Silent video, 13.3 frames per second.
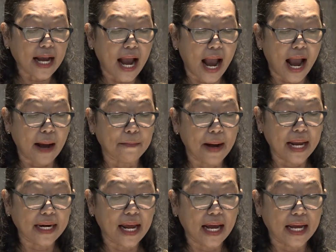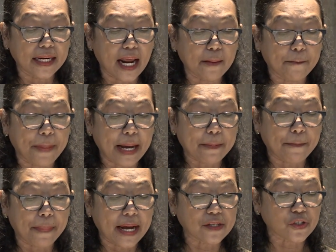ke Abana dan
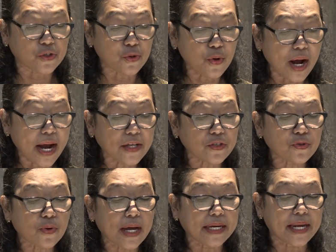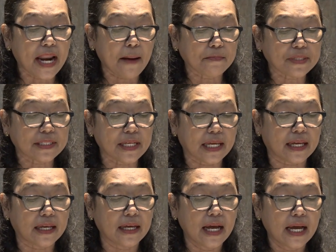Parpa sungai-sungai Damsik
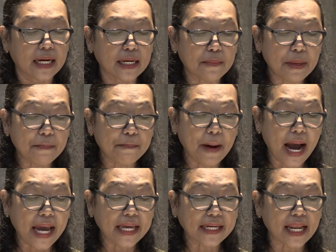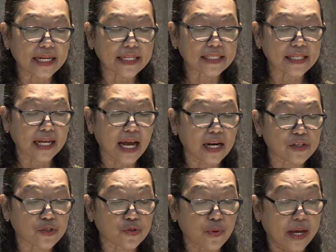lebih baik dari segala
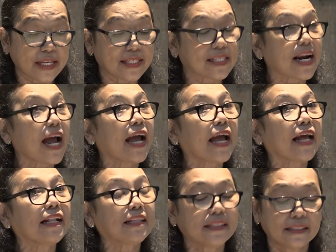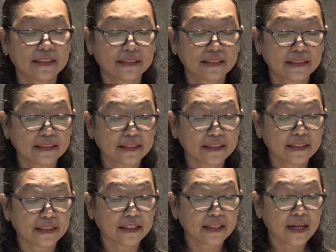sungai Israel?
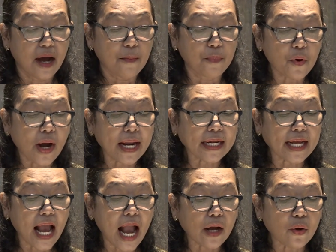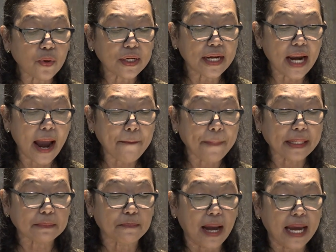Bukankah aku
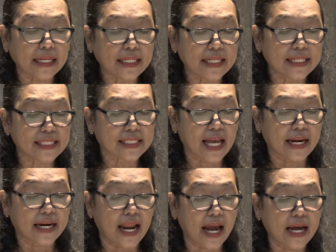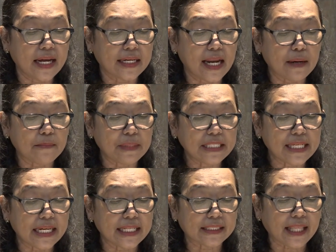dapat mandi di sana dan
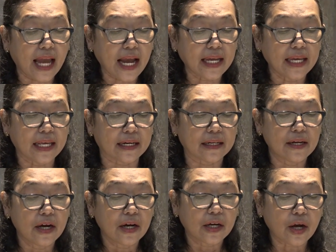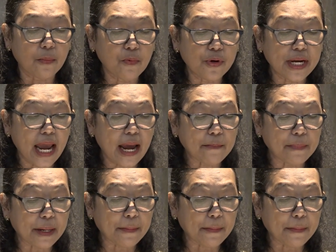menjadi tahir? Kemudian